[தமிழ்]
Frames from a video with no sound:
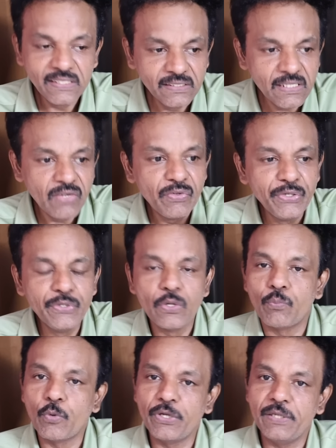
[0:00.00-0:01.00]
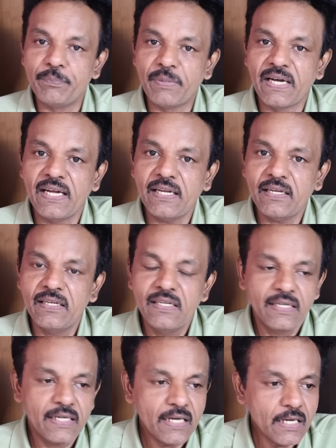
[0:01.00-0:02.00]
இந்த வீடியோ போய் இப்போ
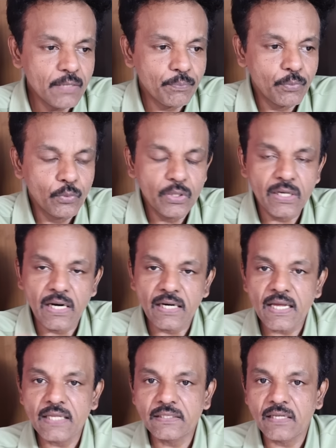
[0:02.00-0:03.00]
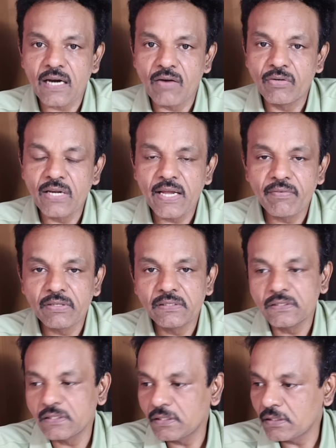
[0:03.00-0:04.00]
என்னங்க பூரி ரங்கநாதர் அவரே
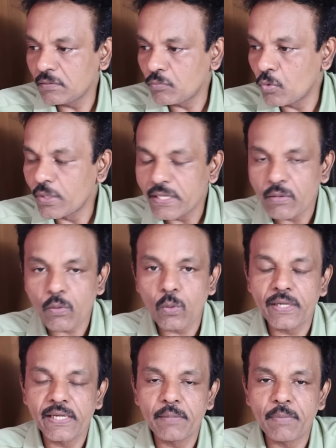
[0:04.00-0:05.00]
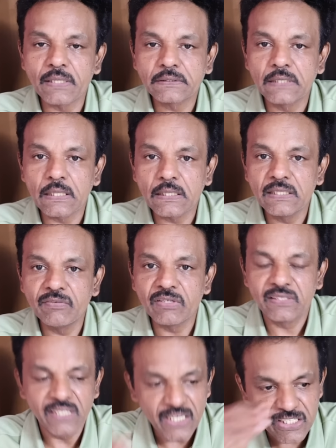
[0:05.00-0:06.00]
வந்து மோடி அவருடைய பக்தர்னு
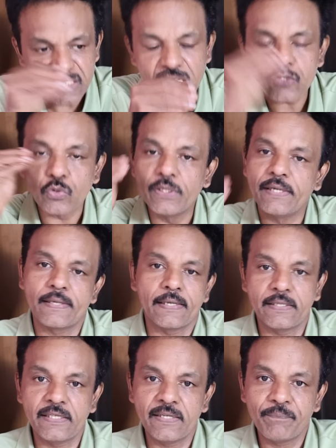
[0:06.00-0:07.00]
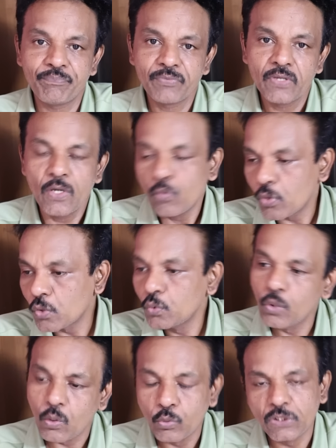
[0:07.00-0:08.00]
இவர் தெரிஞ்சு தான் சொல்லியிருக்காரு ஒரு
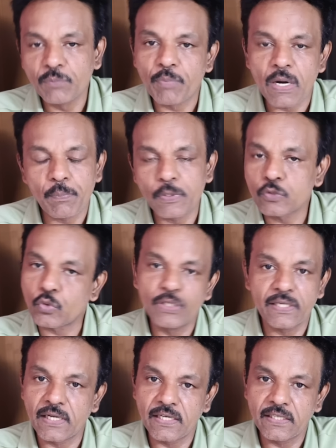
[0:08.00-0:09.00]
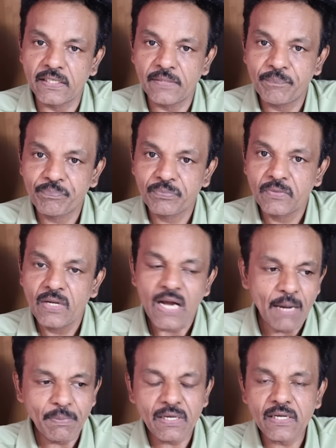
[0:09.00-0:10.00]
நூலை விட்டு பார்ப்போன்னு சொல்லியிருக்காரு
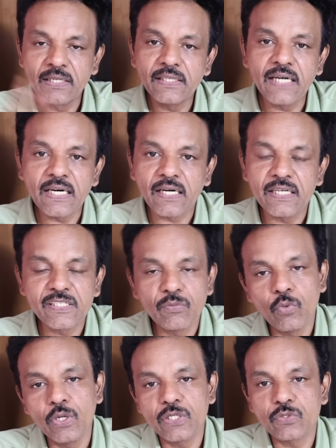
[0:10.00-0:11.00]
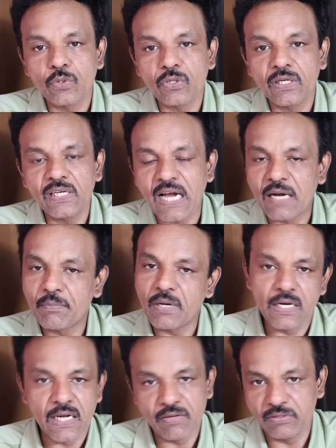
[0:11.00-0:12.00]
அப்புறம் ரெண்டு நாள் கழித்து மோடி சொல்கிறாரு
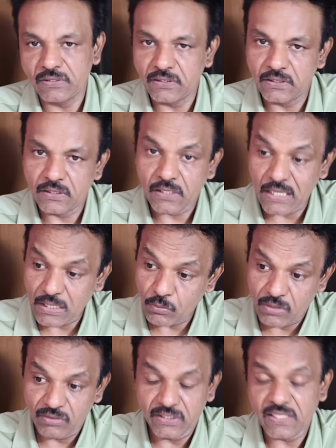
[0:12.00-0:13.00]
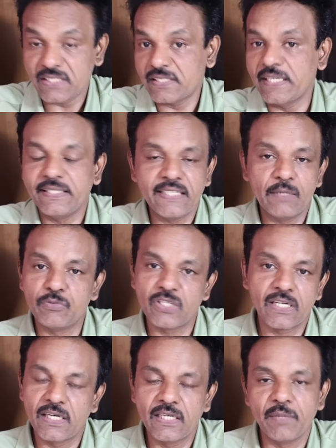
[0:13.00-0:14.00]
ஆமாம் நான் வந்து கடவுள் வந்து என்னை ஸ்ட்ரெயிட்டாக
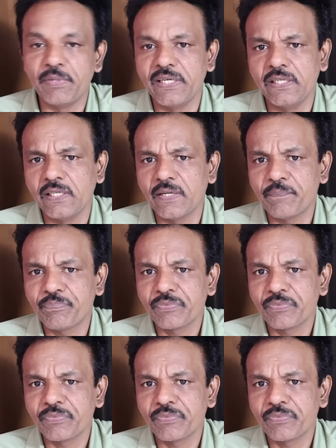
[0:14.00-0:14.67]
அமைச்சிருக்காரு அப்படின்னு